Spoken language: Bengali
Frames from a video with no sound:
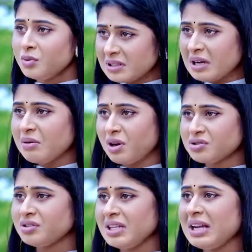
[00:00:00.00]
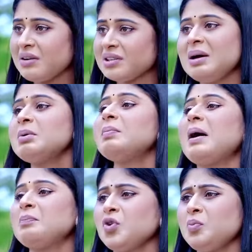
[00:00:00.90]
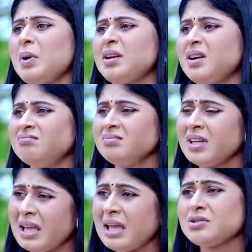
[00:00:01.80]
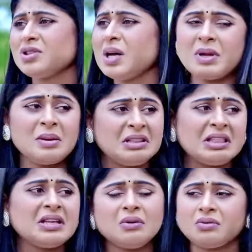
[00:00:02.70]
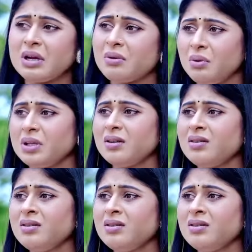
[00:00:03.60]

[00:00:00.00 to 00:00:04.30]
তোমাকে কষ্ট দেওয়ার কথা আমি ভাবতেও পাই না এই জন্য আমরা এই মিথ্যে নাটকটা করি